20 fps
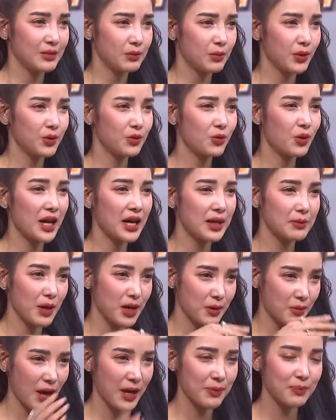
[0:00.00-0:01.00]
แพทว่า
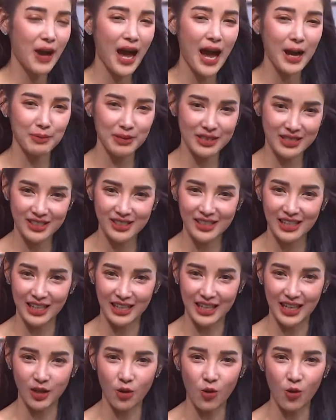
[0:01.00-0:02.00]
แพทพาไปเจอห
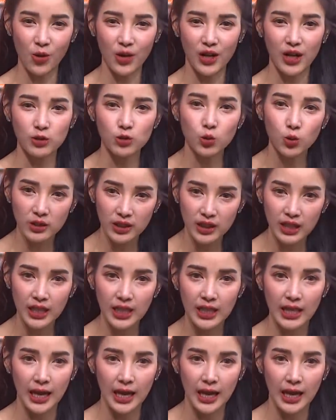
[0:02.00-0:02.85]
ลายๆคนแล้วทุกที่